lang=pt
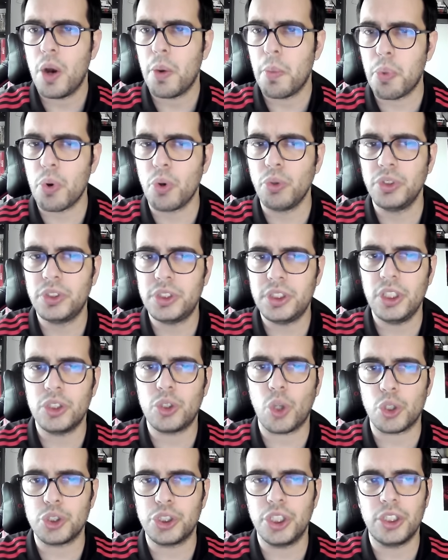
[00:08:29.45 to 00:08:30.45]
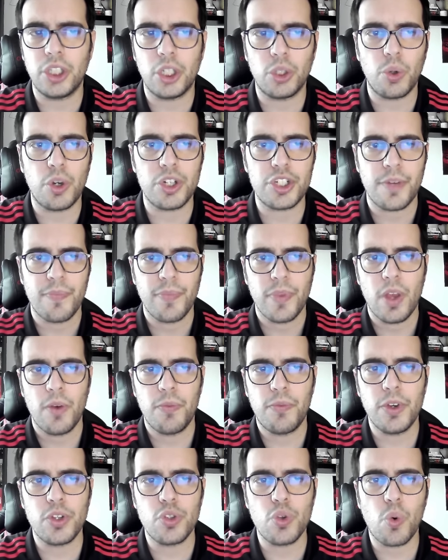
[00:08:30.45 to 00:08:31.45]
Bruno Cinto aos 32
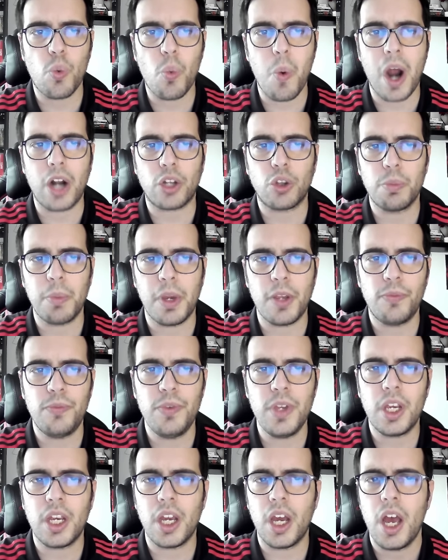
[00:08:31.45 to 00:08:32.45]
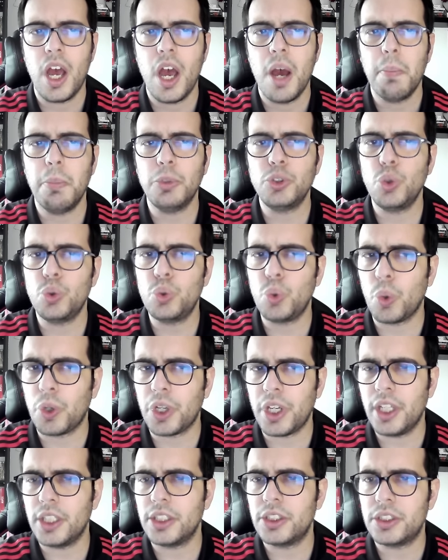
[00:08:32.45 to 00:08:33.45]
fez o quarto Benfica, mas o
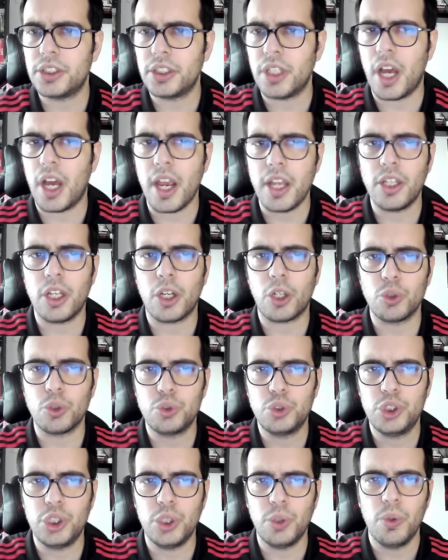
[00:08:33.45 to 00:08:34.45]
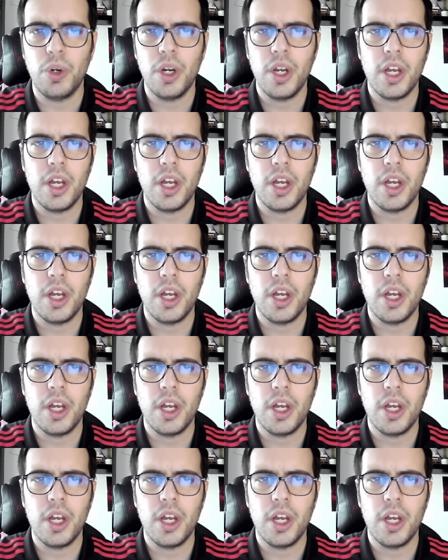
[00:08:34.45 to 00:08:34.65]
Torrense ainda reduziu